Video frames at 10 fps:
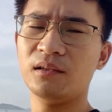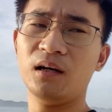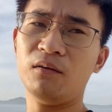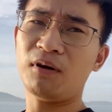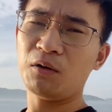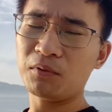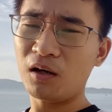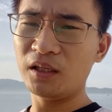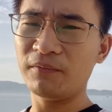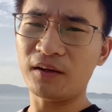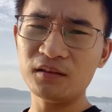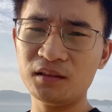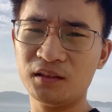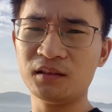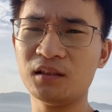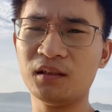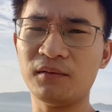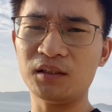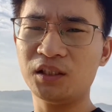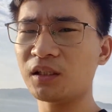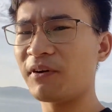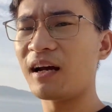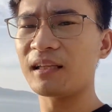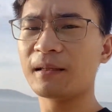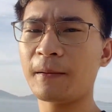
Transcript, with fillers: à, và lúc đó thì vẫn vẫn chưa được phát hành.